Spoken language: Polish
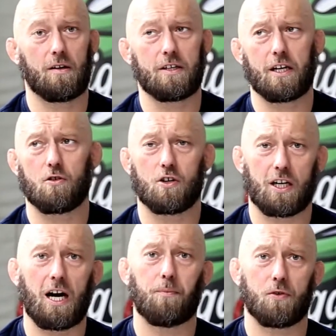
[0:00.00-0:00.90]
E, jego
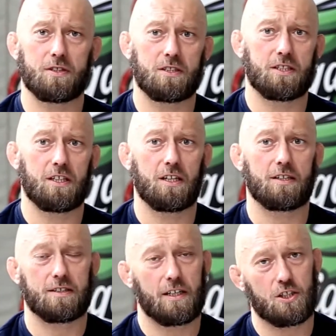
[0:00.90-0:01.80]
gra
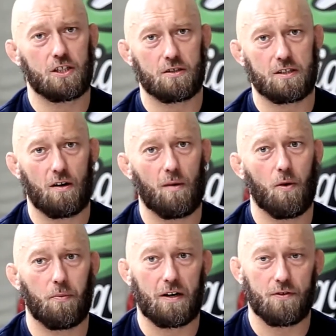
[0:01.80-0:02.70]
pozycyjna znacznie została
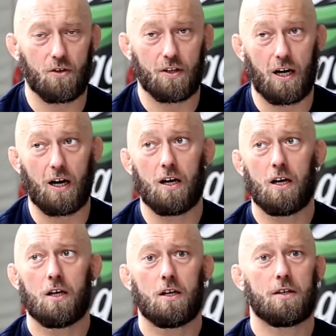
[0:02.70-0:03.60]
poprawiona.
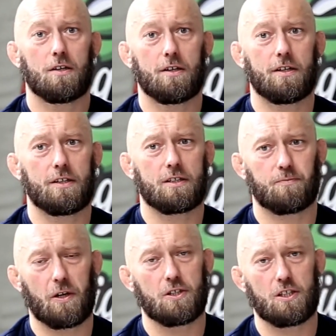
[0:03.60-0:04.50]
E,
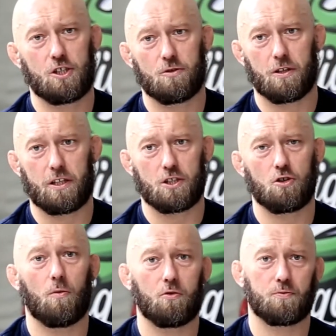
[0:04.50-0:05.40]
spędziliśmy też
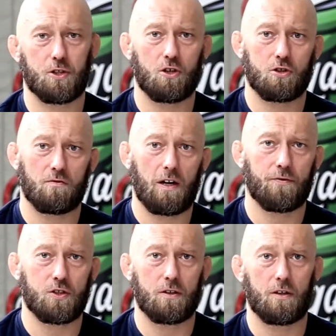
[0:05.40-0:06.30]
obóz
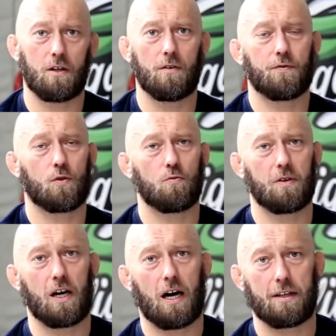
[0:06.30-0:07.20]
przygotowawczy w
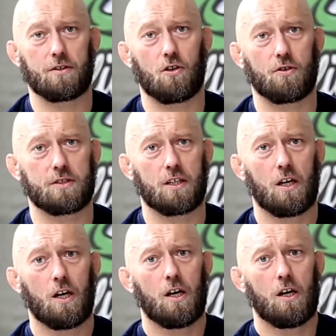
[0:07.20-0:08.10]
klubie Ankos,
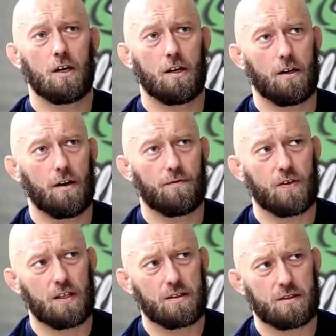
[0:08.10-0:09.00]
e,
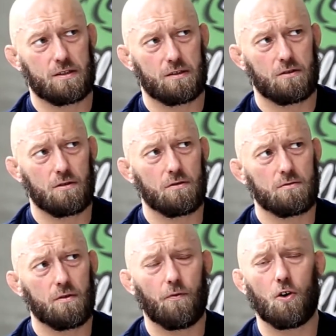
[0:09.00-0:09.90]
więc no,
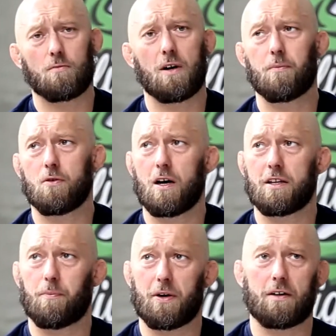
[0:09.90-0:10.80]
no forma była
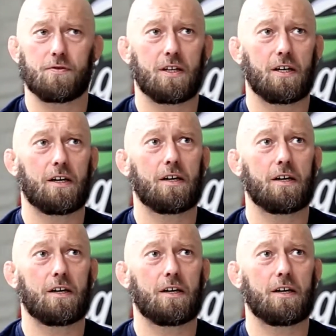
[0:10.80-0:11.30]
naprawdę